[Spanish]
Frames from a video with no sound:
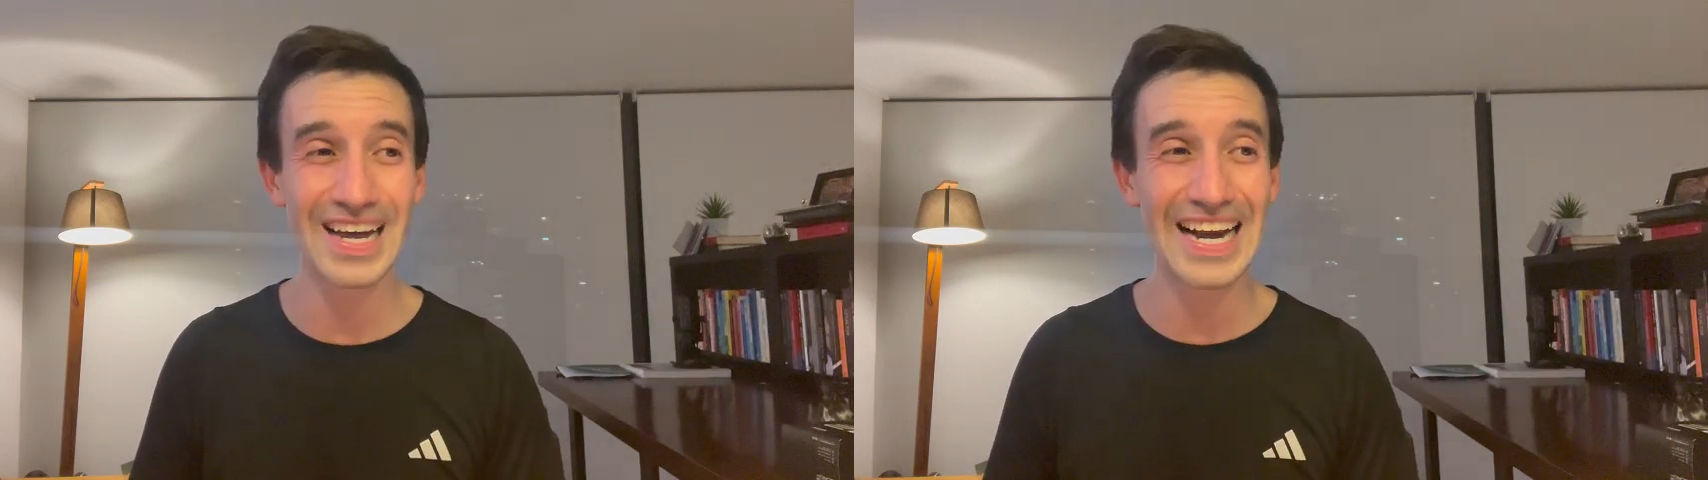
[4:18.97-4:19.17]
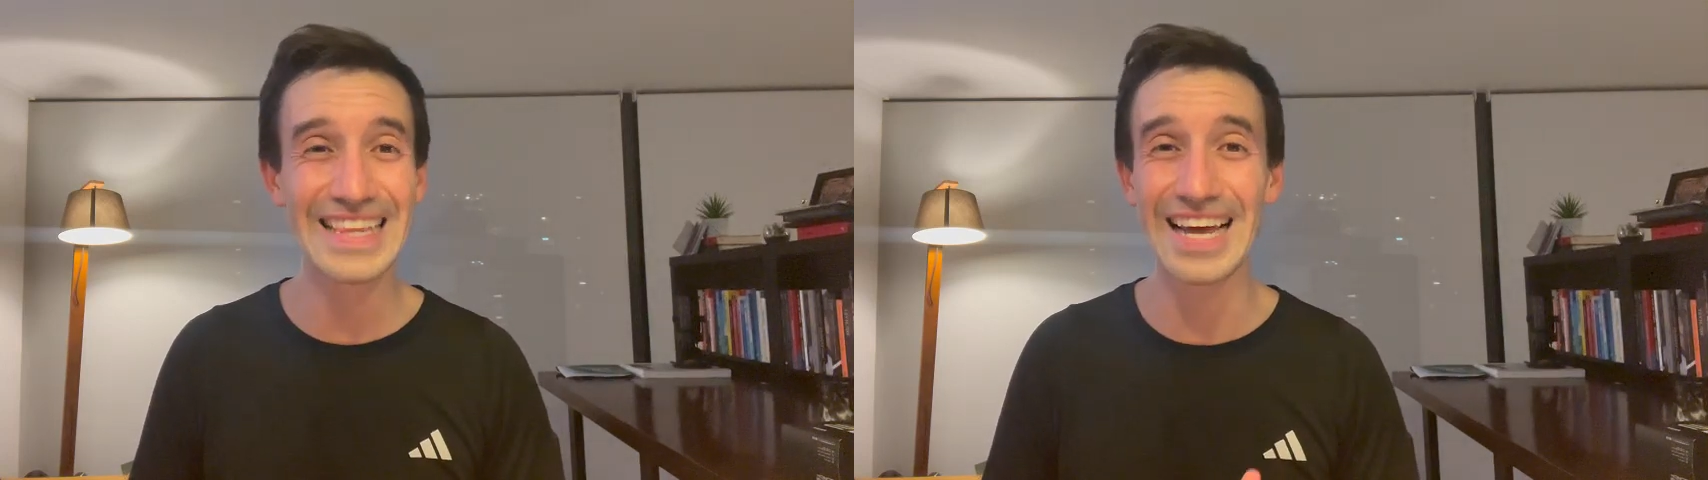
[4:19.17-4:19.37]

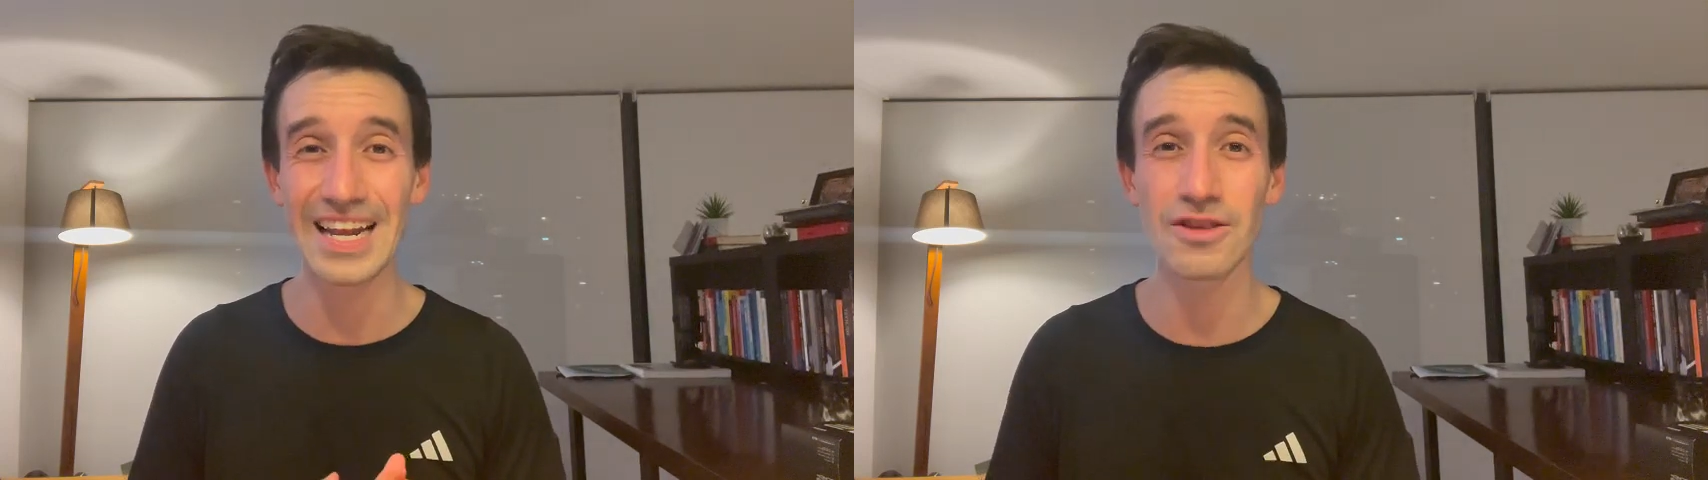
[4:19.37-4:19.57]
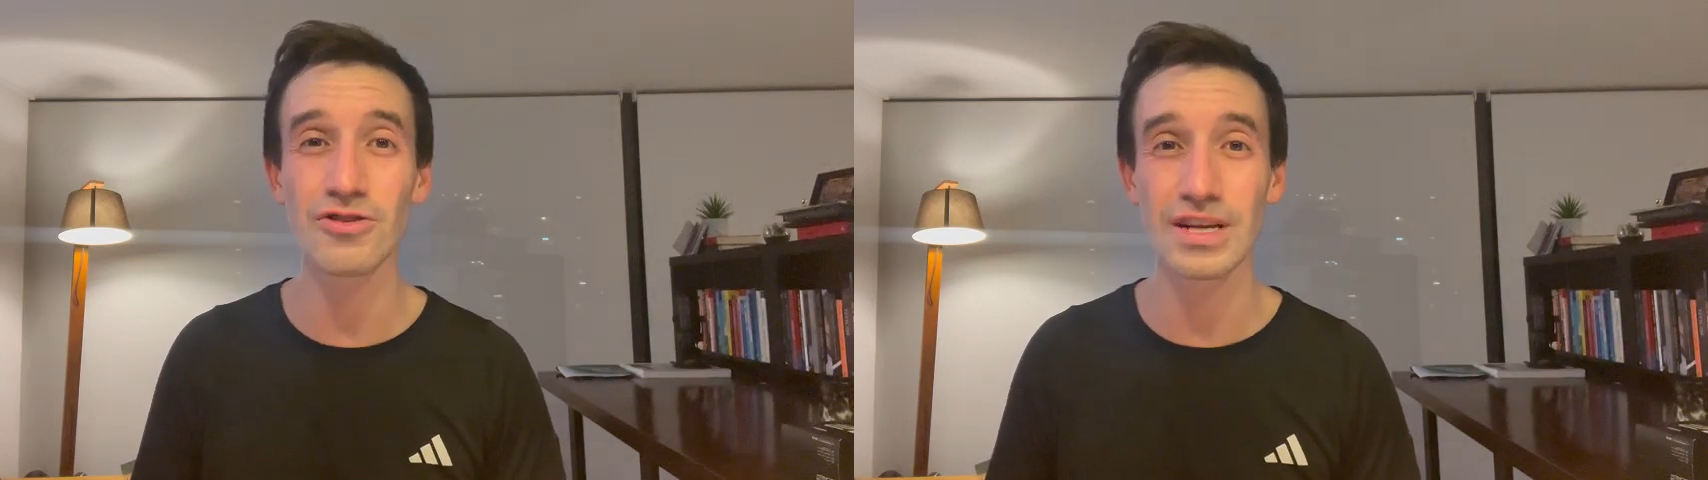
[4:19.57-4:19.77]
el
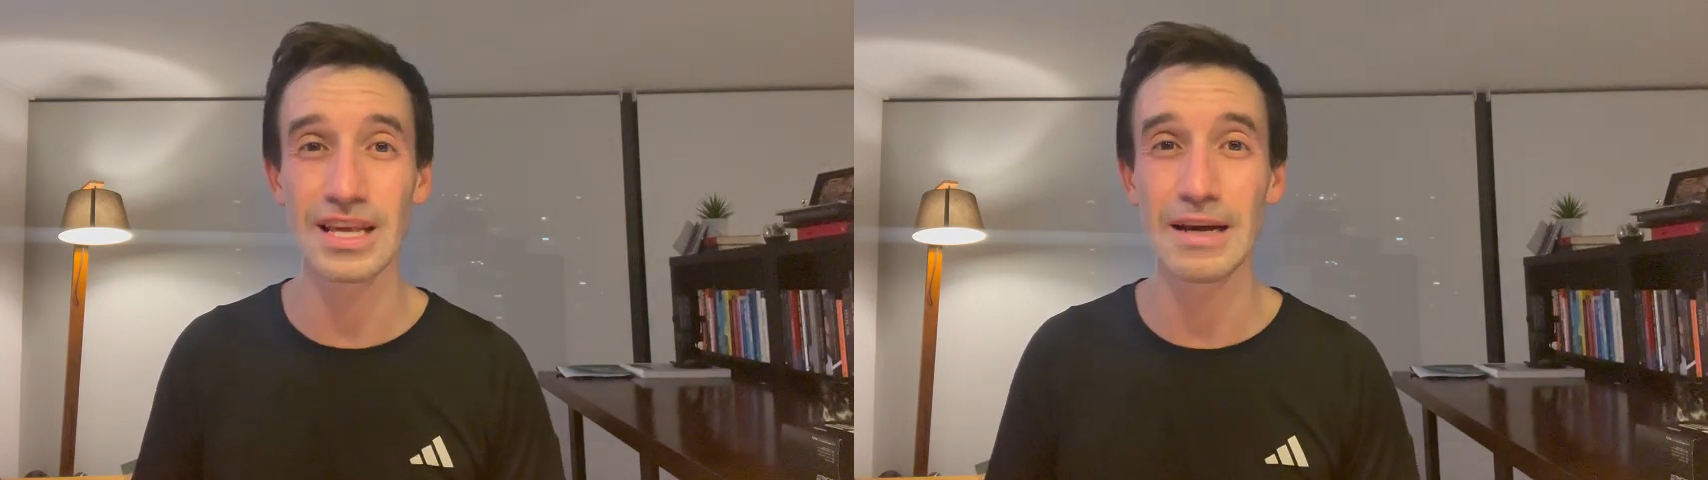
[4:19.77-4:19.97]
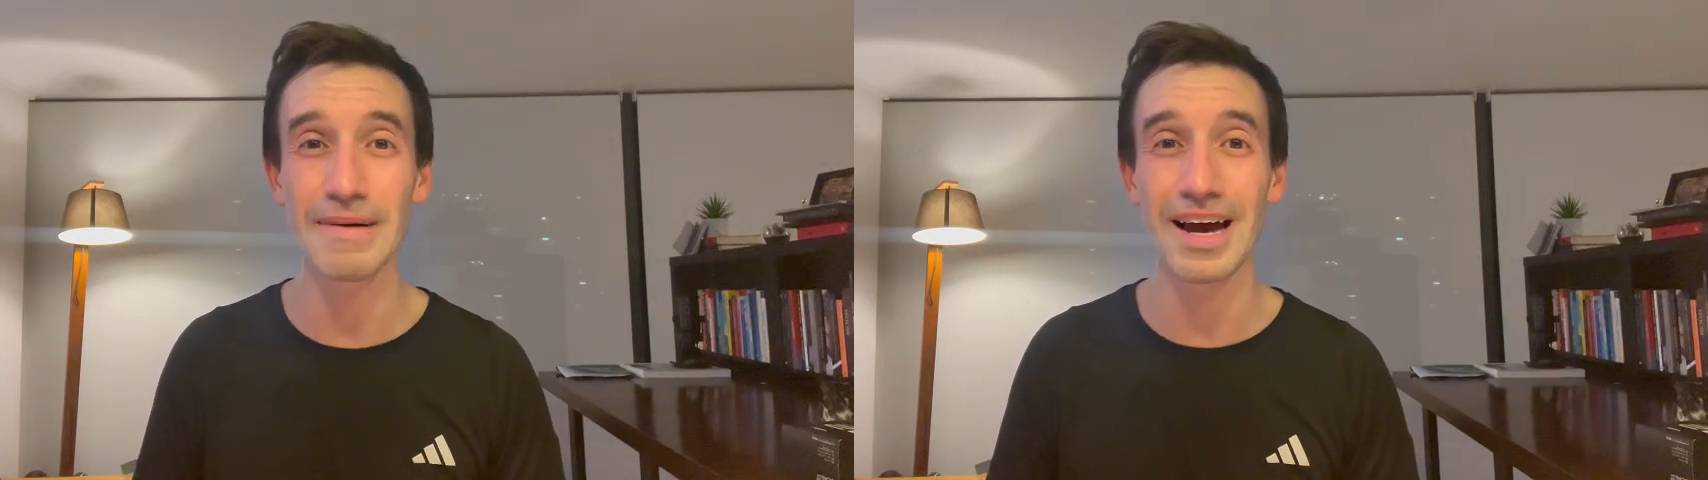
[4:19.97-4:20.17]
talento que
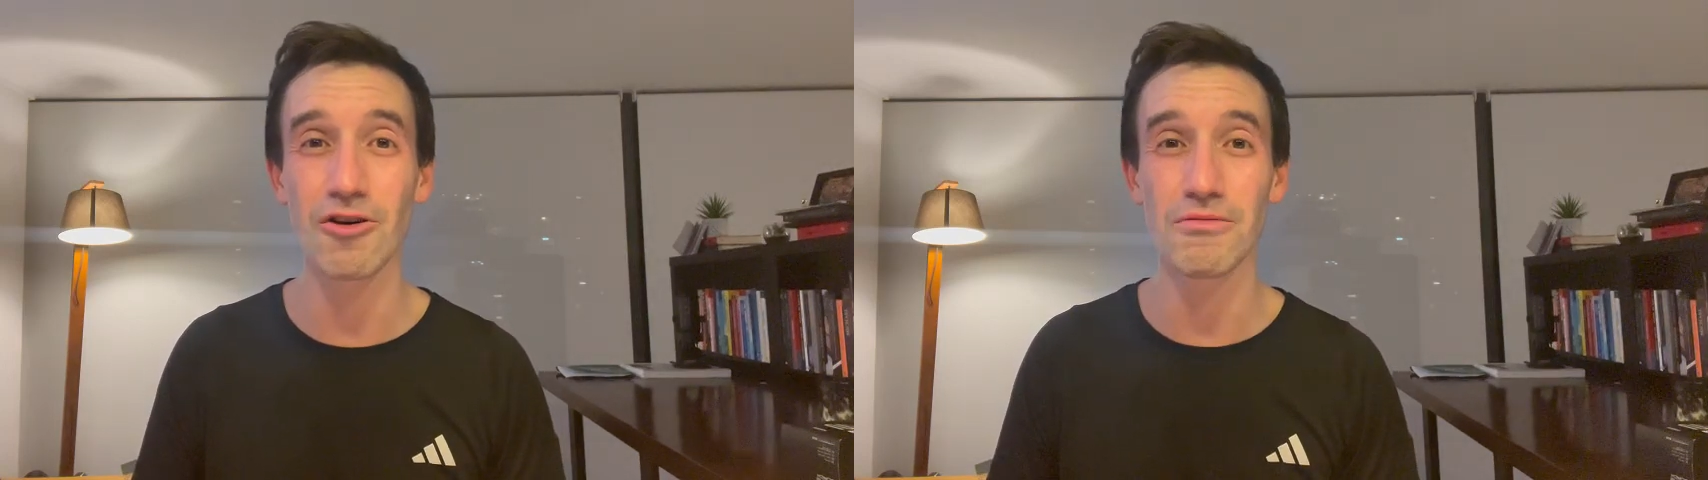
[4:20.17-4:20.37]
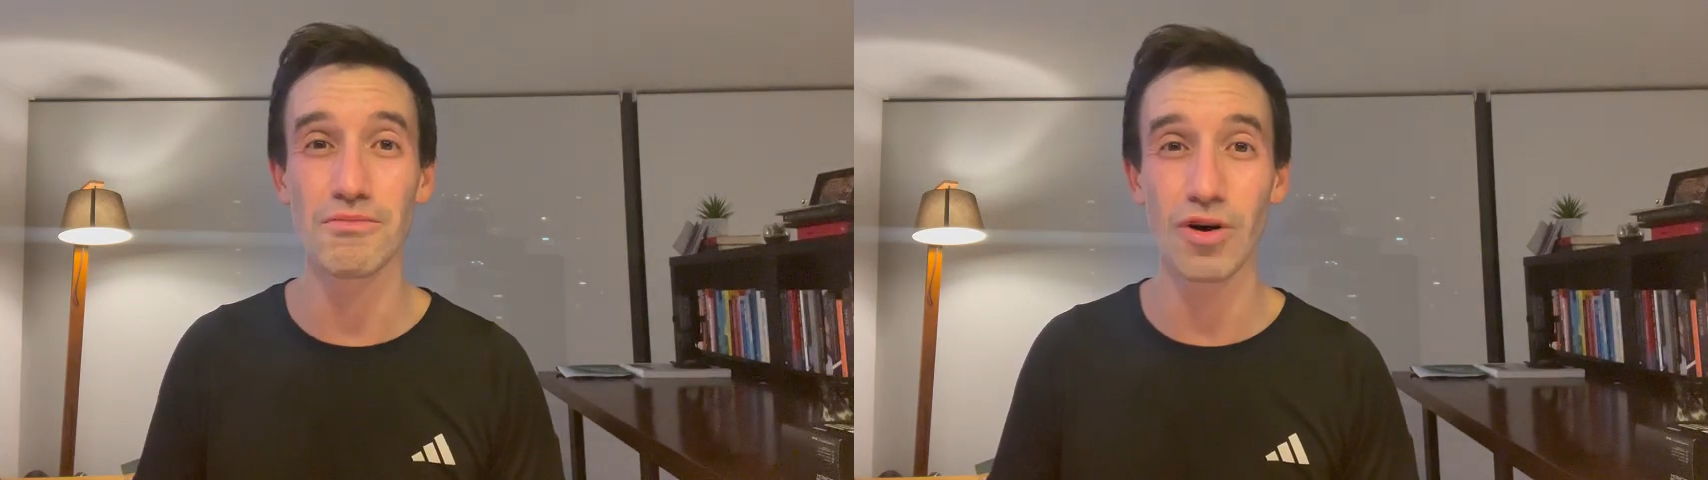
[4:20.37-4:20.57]
tiene para
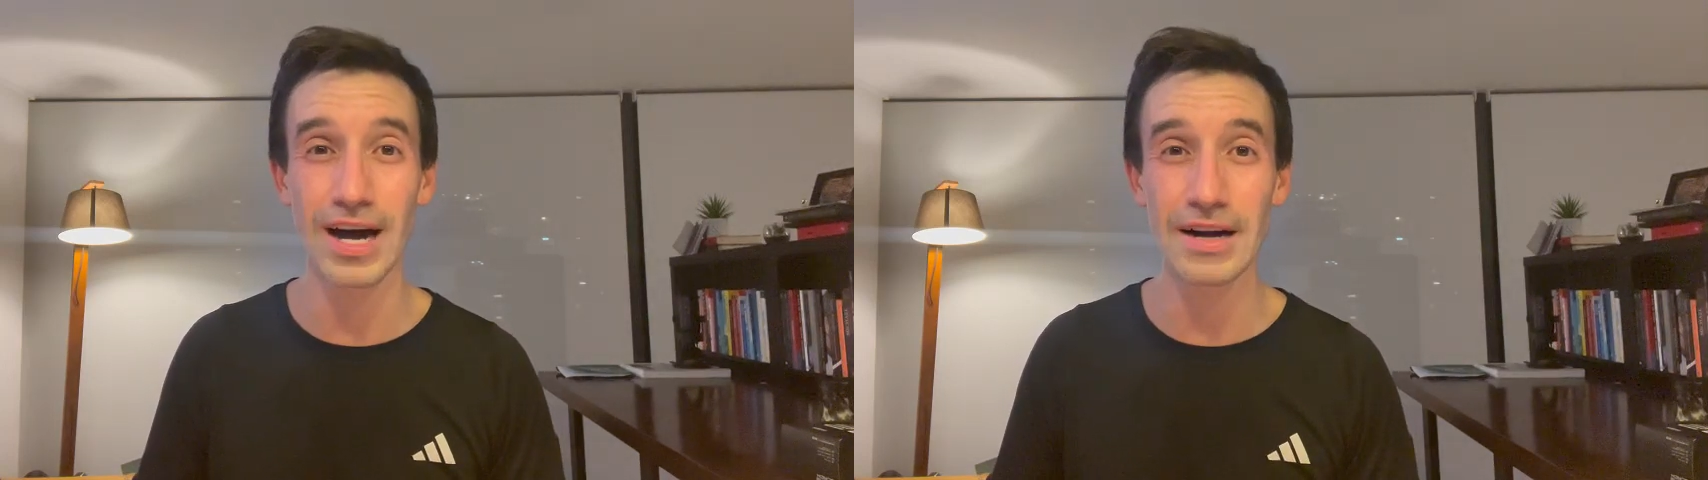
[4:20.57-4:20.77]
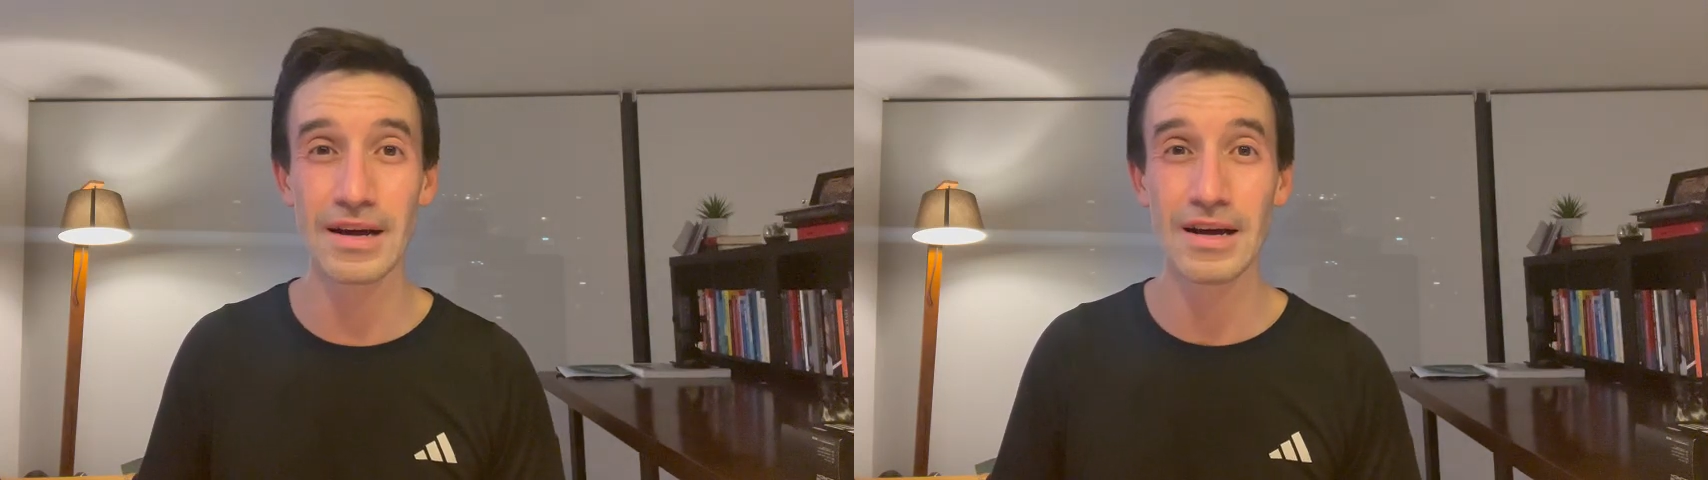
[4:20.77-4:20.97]

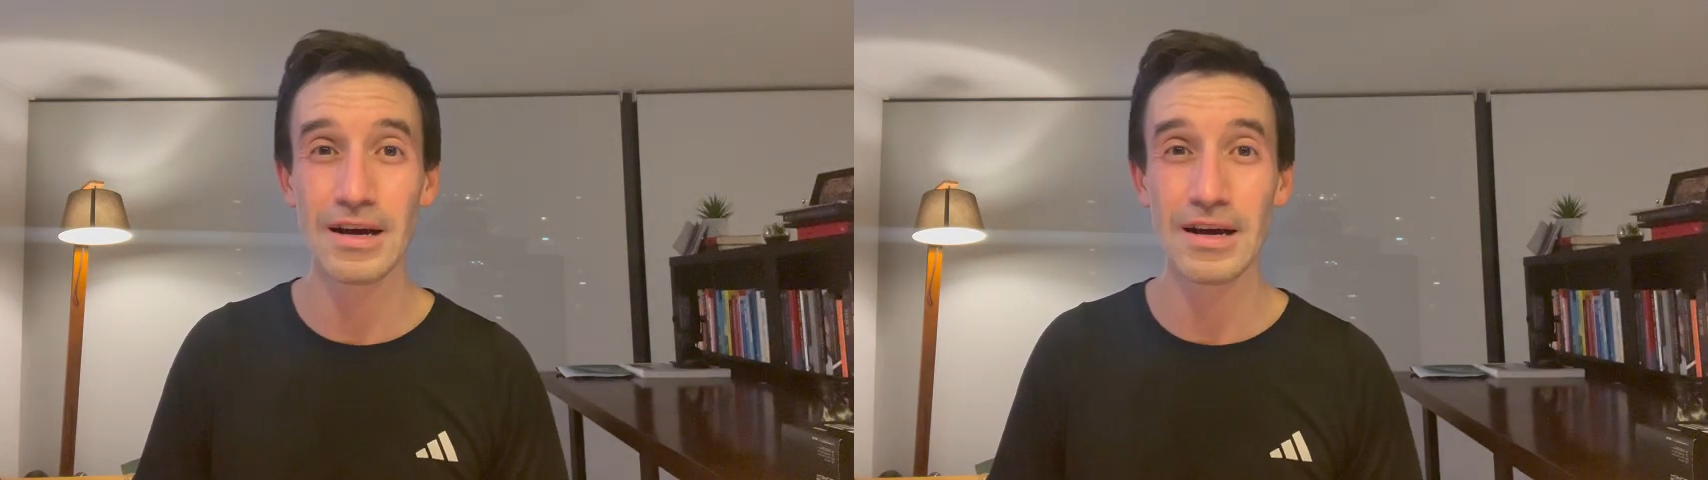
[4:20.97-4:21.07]
convocar,